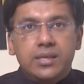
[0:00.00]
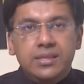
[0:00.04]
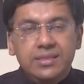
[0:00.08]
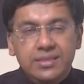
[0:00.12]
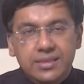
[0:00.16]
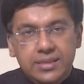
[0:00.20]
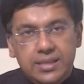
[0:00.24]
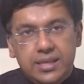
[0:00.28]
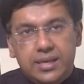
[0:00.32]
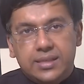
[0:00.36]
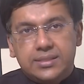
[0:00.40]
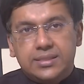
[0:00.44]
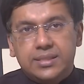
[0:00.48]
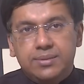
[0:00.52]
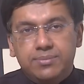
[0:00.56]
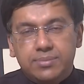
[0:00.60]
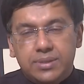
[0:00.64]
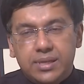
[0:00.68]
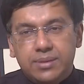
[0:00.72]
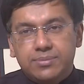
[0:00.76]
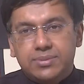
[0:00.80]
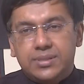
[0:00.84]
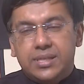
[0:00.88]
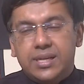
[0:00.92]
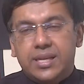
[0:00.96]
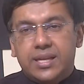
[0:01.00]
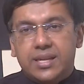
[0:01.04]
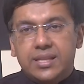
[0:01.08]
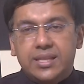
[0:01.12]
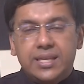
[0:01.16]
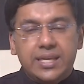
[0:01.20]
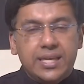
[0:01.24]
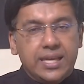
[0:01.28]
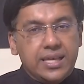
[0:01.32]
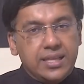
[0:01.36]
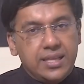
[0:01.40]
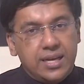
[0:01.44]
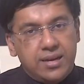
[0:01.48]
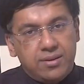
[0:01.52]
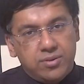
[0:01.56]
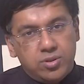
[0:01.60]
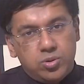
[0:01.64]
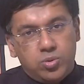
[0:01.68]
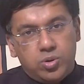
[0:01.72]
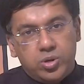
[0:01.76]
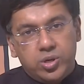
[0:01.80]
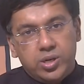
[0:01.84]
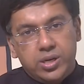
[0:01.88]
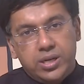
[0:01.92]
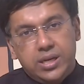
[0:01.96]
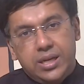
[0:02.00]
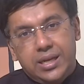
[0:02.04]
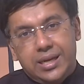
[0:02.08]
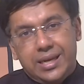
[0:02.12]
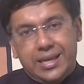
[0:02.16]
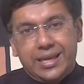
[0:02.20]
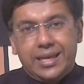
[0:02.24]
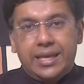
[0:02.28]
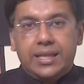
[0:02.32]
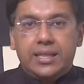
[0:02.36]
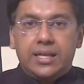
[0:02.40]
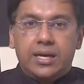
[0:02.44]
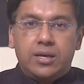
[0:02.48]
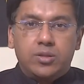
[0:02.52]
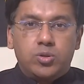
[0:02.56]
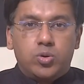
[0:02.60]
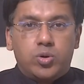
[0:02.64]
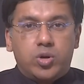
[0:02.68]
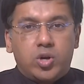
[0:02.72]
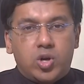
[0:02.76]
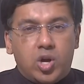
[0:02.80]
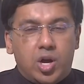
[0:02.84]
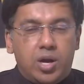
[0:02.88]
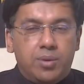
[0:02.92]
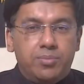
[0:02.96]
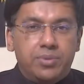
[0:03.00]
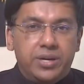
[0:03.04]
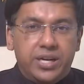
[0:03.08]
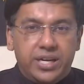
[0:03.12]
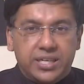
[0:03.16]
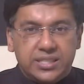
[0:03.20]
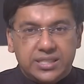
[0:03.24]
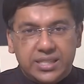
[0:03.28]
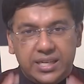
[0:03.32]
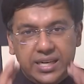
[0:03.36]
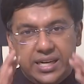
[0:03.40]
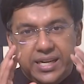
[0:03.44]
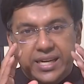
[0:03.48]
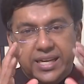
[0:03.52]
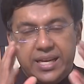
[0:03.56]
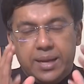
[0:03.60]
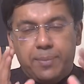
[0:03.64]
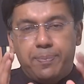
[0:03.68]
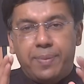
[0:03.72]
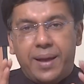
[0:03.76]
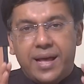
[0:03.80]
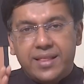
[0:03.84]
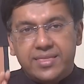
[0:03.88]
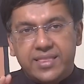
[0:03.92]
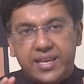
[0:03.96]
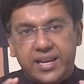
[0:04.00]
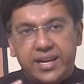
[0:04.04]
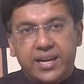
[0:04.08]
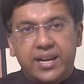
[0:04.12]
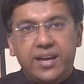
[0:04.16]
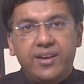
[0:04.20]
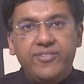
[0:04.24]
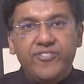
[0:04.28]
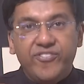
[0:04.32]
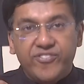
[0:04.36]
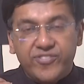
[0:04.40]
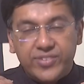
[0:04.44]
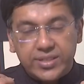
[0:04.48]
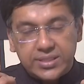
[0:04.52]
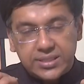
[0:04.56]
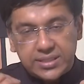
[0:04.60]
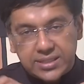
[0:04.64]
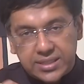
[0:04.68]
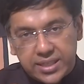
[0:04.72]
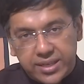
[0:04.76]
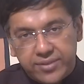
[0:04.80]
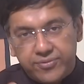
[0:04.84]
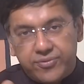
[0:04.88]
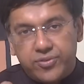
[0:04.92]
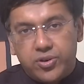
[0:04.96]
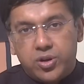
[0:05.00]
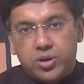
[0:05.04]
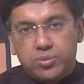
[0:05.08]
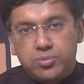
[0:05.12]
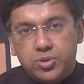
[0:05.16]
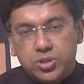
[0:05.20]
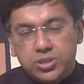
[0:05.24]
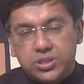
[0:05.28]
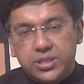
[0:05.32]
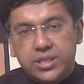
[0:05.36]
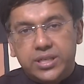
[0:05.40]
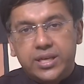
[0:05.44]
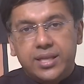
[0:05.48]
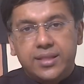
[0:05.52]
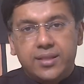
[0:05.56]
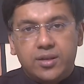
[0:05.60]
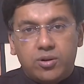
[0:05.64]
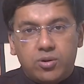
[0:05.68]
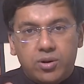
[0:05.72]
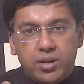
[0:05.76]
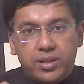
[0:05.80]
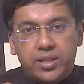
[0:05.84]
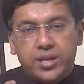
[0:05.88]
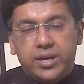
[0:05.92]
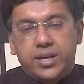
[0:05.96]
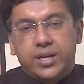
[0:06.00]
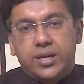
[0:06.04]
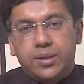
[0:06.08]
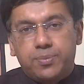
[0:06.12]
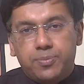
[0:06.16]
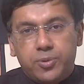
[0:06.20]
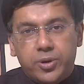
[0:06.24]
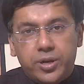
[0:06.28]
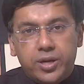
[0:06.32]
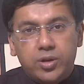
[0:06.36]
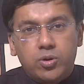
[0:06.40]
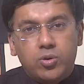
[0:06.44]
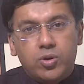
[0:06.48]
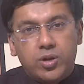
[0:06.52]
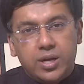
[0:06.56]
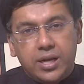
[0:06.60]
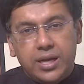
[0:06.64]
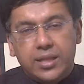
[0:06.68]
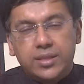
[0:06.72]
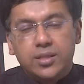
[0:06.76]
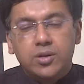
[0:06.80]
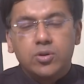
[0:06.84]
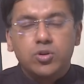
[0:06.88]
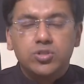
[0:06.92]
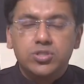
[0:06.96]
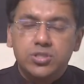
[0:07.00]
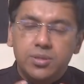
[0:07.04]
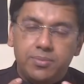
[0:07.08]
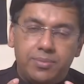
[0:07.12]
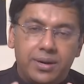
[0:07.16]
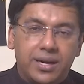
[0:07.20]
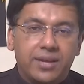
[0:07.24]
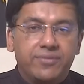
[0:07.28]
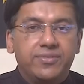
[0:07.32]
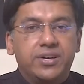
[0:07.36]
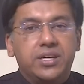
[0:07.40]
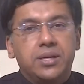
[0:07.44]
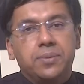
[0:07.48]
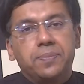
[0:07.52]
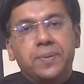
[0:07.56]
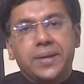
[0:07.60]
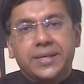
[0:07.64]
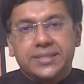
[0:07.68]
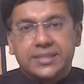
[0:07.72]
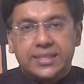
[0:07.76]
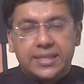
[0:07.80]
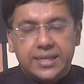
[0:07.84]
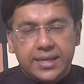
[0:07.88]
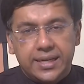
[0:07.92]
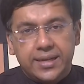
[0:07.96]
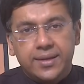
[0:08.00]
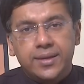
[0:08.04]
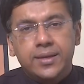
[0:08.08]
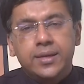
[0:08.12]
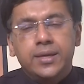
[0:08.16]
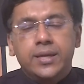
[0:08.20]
இந்த சிம்டம்ஸ்ல இருந்து ஏதாவது ஒன்று இல்லை ஏதாவது ஒரு காம்பினேஷனில் நீங்கள் பார்த்தீங்கன்னா ஃபர்ஸ்ட் அண்ட் ஃபார்மோஸ்ட் நீங்கள் அந்த குழந்தைகிட்ட போயிட்டு உட்காந்து கொஞ்சம் மனம் விட்டு பேசுங்க